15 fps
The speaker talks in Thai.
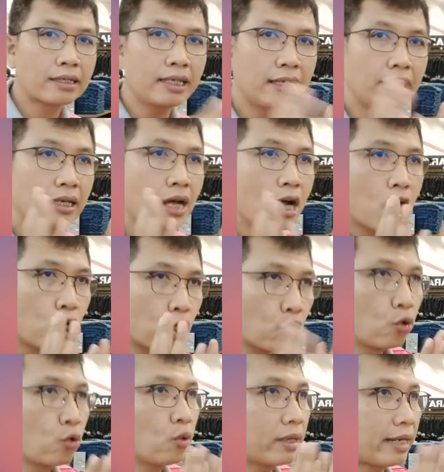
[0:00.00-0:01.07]
ที่
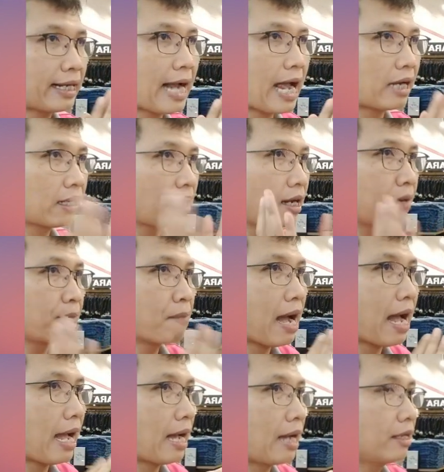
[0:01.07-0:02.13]
รู้รายการก็
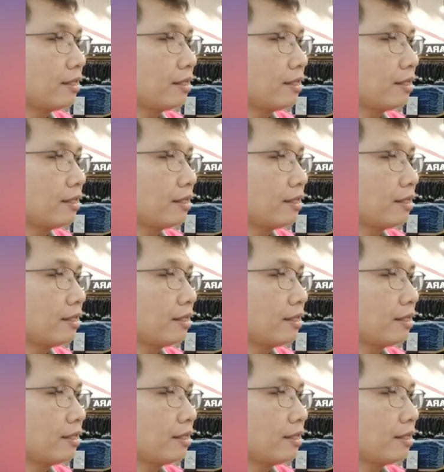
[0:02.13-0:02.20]
มา